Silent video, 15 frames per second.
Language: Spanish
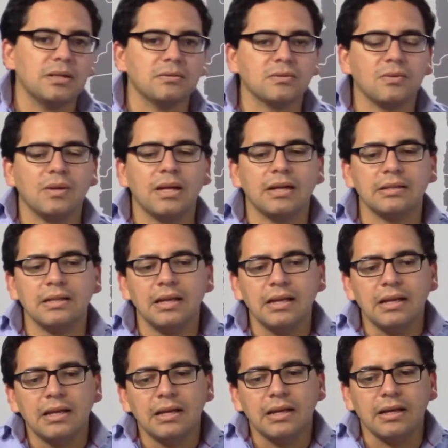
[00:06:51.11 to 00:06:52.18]
una ciudad
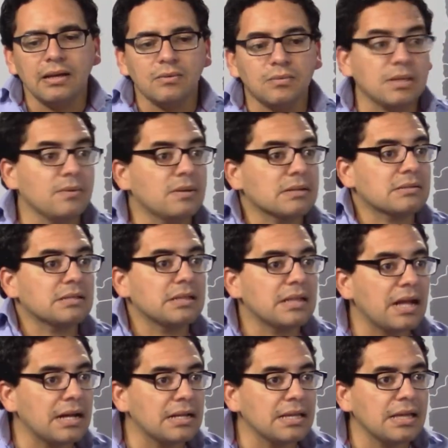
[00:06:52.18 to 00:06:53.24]
eh,
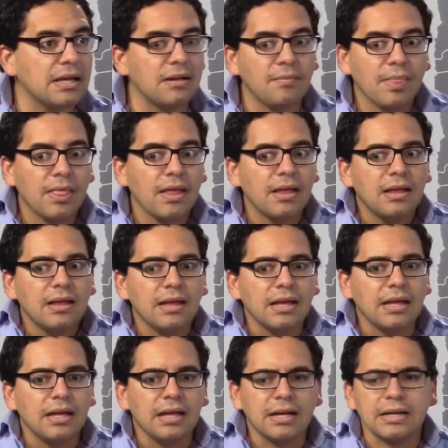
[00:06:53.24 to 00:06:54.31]
universitaria,
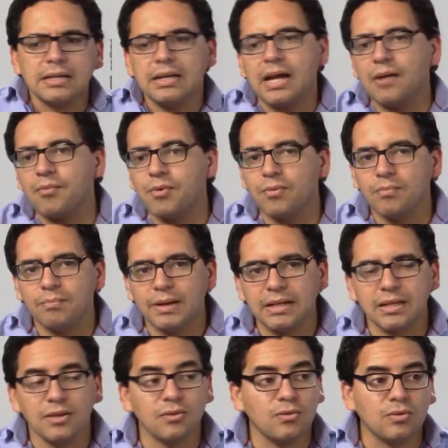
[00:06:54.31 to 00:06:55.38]
eh, creamos un
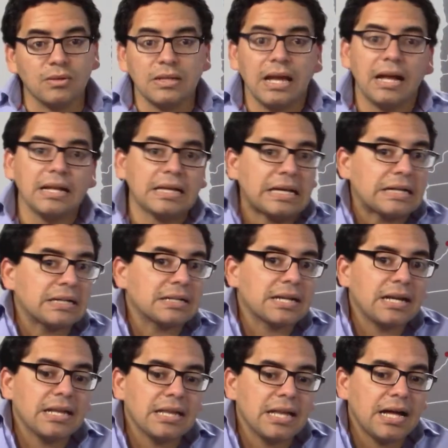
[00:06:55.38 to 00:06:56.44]
parque industrial que en
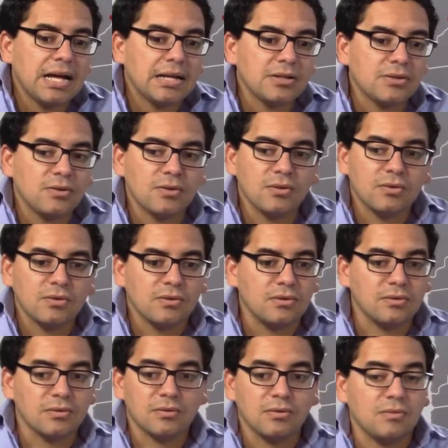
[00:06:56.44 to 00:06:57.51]
realidad
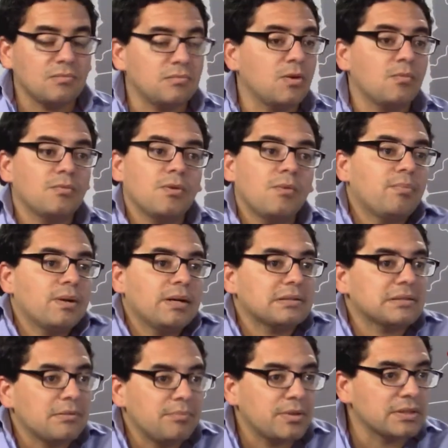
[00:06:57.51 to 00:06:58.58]
no, no, puede
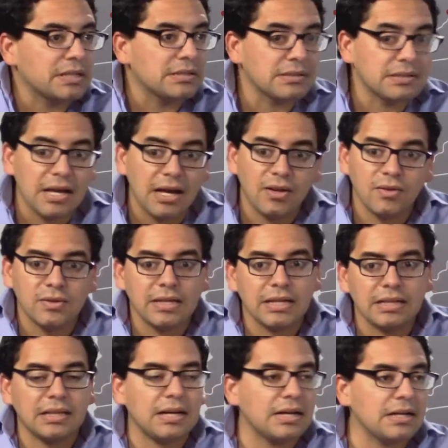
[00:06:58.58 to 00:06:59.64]
ser potenciado y
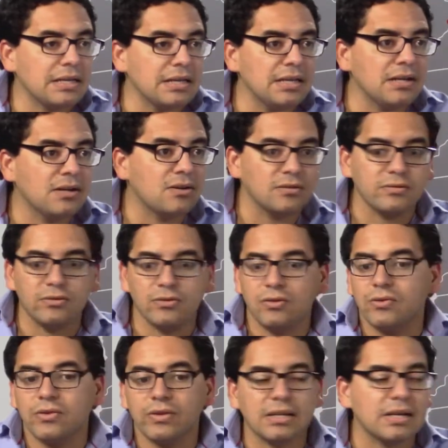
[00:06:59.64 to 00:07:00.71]
está ahí con
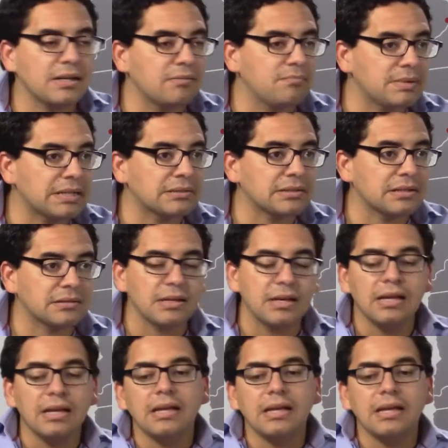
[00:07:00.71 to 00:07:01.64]
dos o tres empresas